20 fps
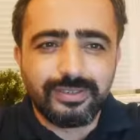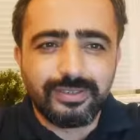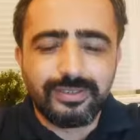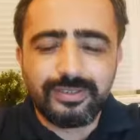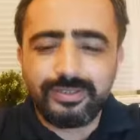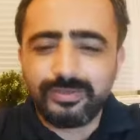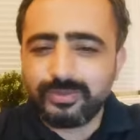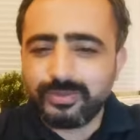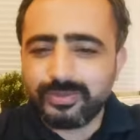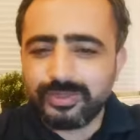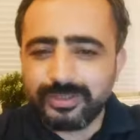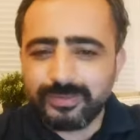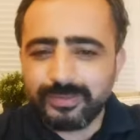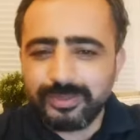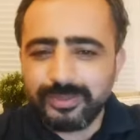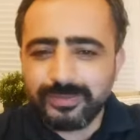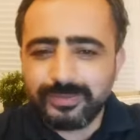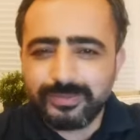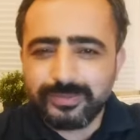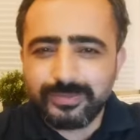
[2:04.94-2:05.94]
Nedir bu
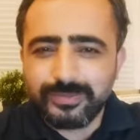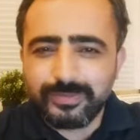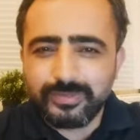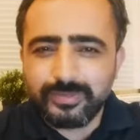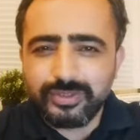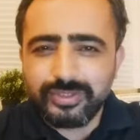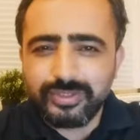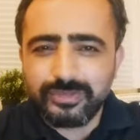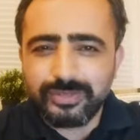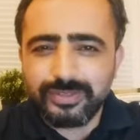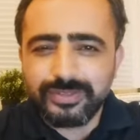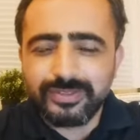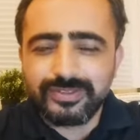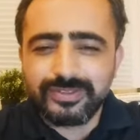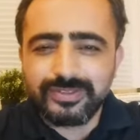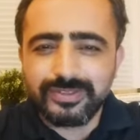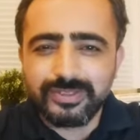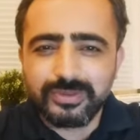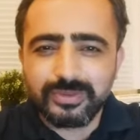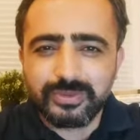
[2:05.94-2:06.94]
tema? Bu tema
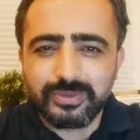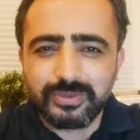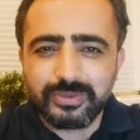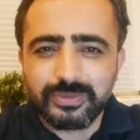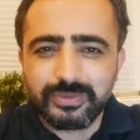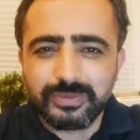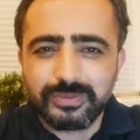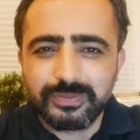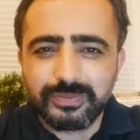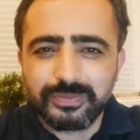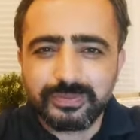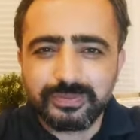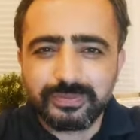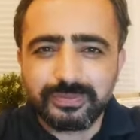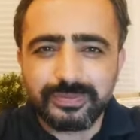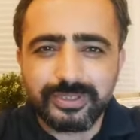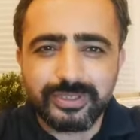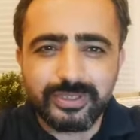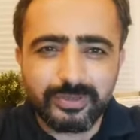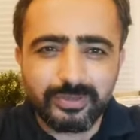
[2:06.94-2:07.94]
insanoğlunun
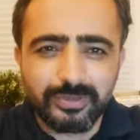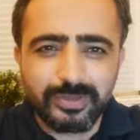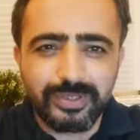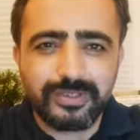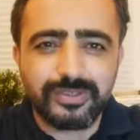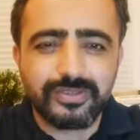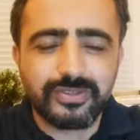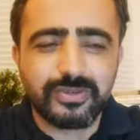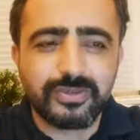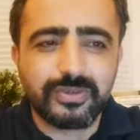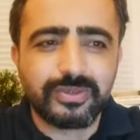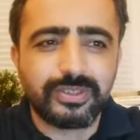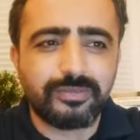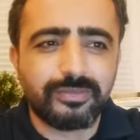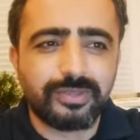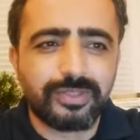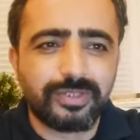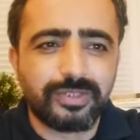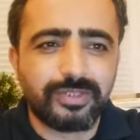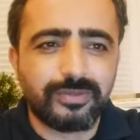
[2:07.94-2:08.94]
baş belası olan
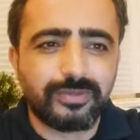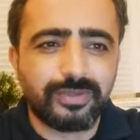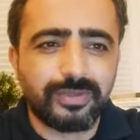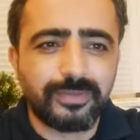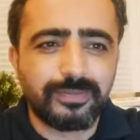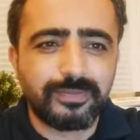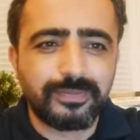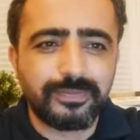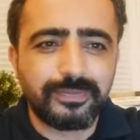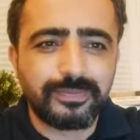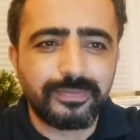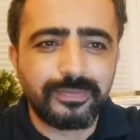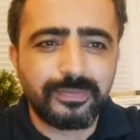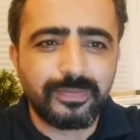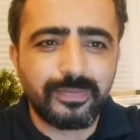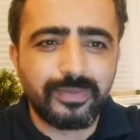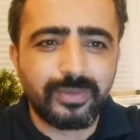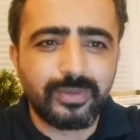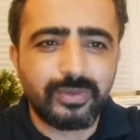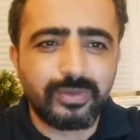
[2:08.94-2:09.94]
bir kavram.
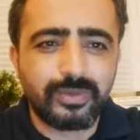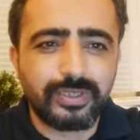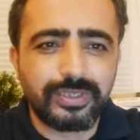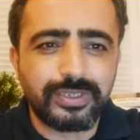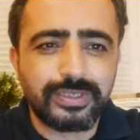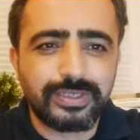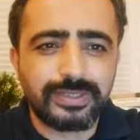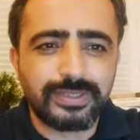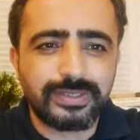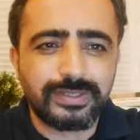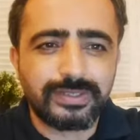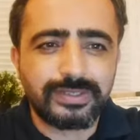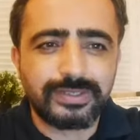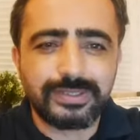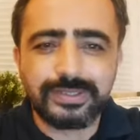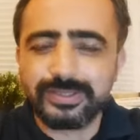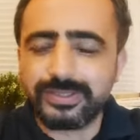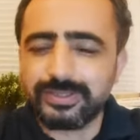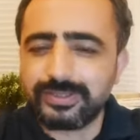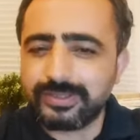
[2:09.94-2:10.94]
O da
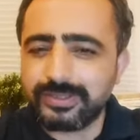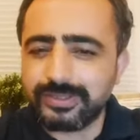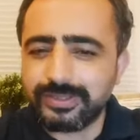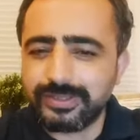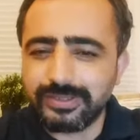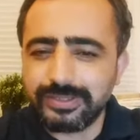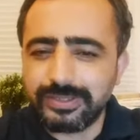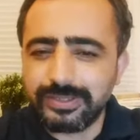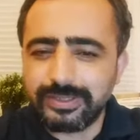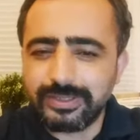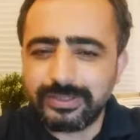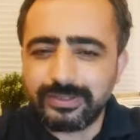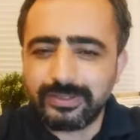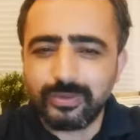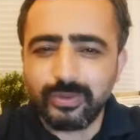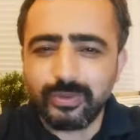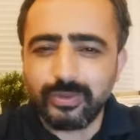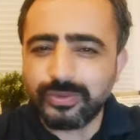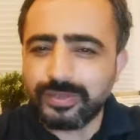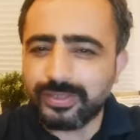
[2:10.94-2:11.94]
ırkçılık denir,
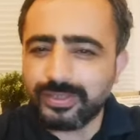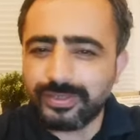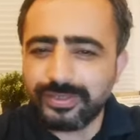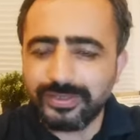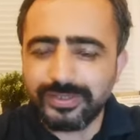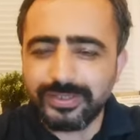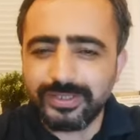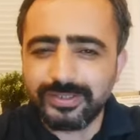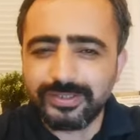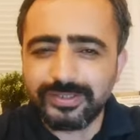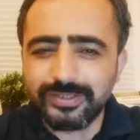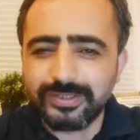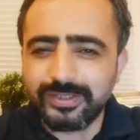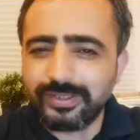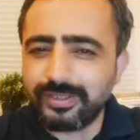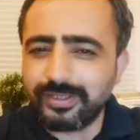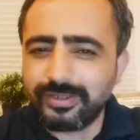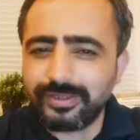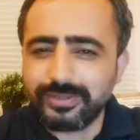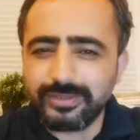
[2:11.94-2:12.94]
öteki denir,
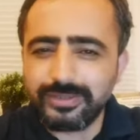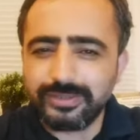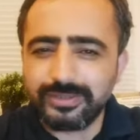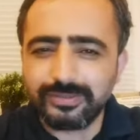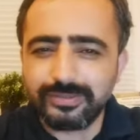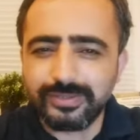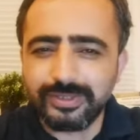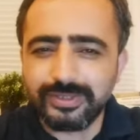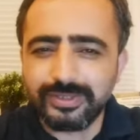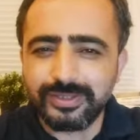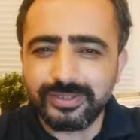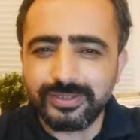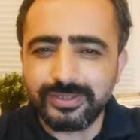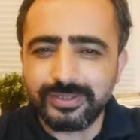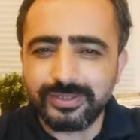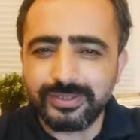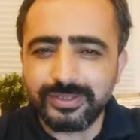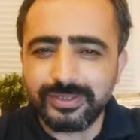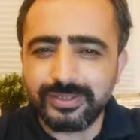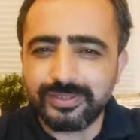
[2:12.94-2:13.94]
ayrıştırma
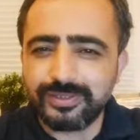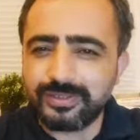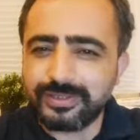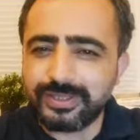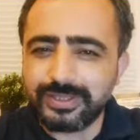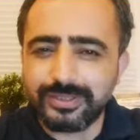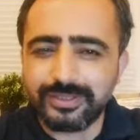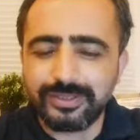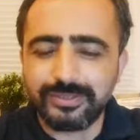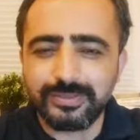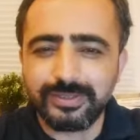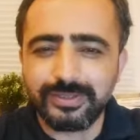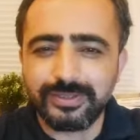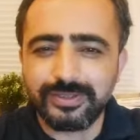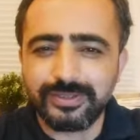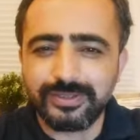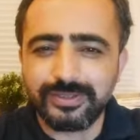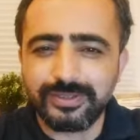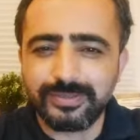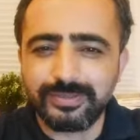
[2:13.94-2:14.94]
denir, etiketleme
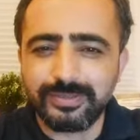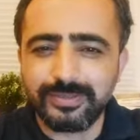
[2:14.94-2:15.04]
denir.